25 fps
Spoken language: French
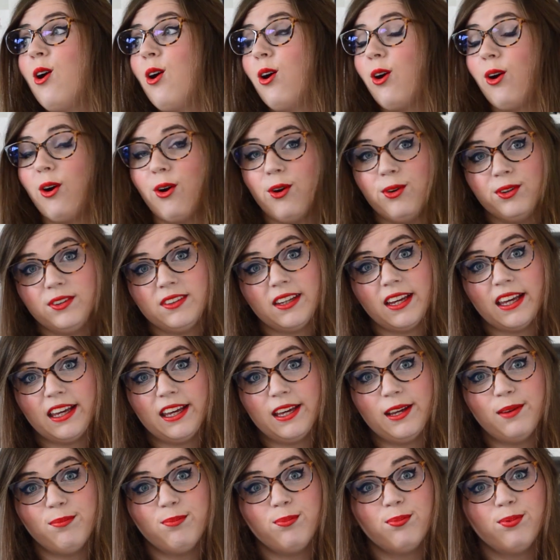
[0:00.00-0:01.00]

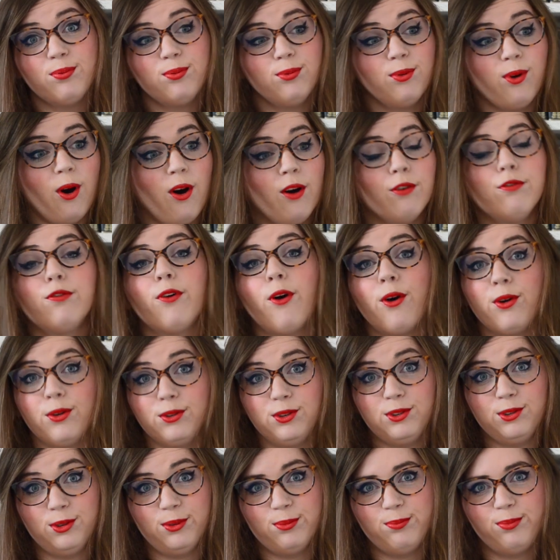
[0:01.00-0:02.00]
rentrer en
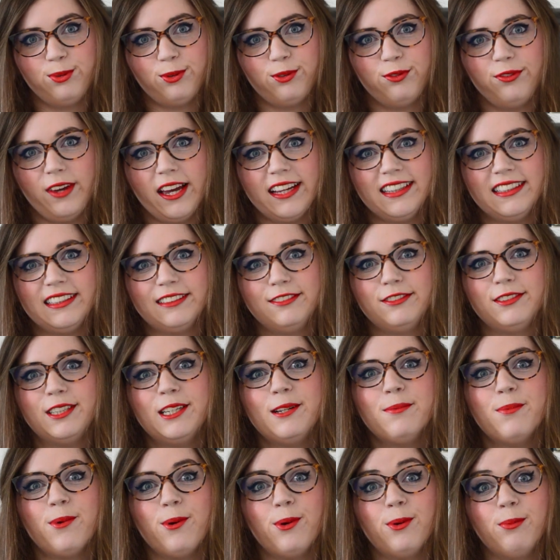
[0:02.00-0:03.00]
France pour faire des
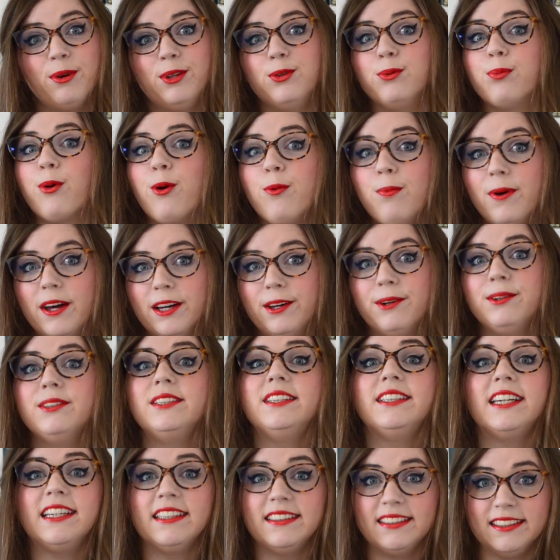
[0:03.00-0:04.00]
films euh, bah, de propagande
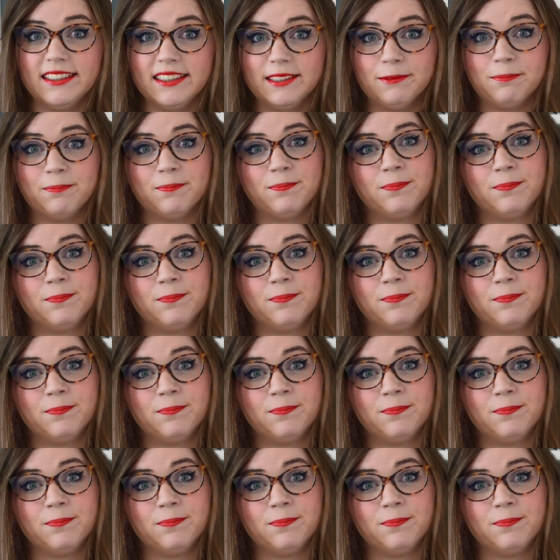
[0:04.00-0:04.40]
nazie.